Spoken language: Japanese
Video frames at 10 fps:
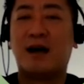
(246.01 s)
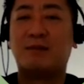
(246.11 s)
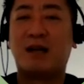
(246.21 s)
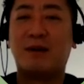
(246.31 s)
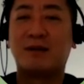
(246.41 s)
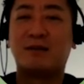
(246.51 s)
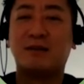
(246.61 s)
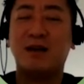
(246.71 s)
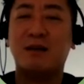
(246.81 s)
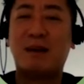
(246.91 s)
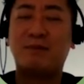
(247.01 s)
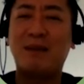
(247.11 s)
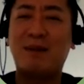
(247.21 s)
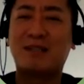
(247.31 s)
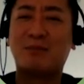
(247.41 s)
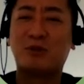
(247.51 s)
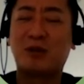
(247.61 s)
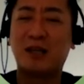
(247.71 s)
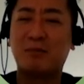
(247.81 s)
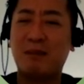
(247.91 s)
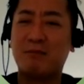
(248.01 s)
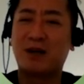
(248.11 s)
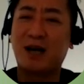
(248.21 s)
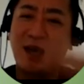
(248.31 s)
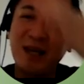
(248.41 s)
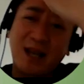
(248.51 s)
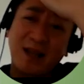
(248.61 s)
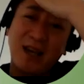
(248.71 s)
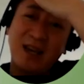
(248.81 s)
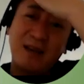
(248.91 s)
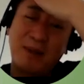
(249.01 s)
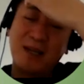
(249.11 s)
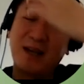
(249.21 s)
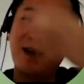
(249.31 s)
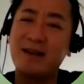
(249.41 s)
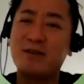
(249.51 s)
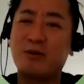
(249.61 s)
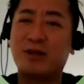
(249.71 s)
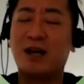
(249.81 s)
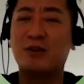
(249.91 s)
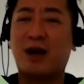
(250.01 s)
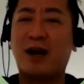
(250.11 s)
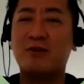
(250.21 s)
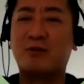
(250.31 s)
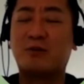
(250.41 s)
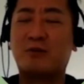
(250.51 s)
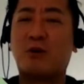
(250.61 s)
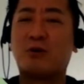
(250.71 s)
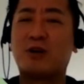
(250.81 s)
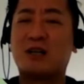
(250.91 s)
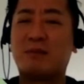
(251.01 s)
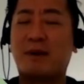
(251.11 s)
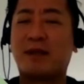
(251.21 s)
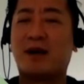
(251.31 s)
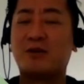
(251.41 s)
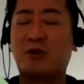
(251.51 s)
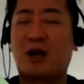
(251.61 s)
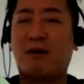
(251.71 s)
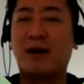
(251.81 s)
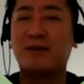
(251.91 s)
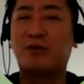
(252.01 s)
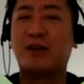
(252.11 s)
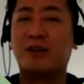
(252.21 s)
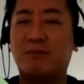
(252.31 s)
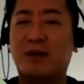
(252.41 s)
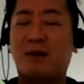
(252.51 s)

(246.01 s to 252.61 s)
りました。あ、ブラバス、まあ、ブラバスもちょっとあの馬場向かないんだね、はい、まあ、にかい連続であのああいう極楽馬場だからちょっとかわいそうだよね、はい、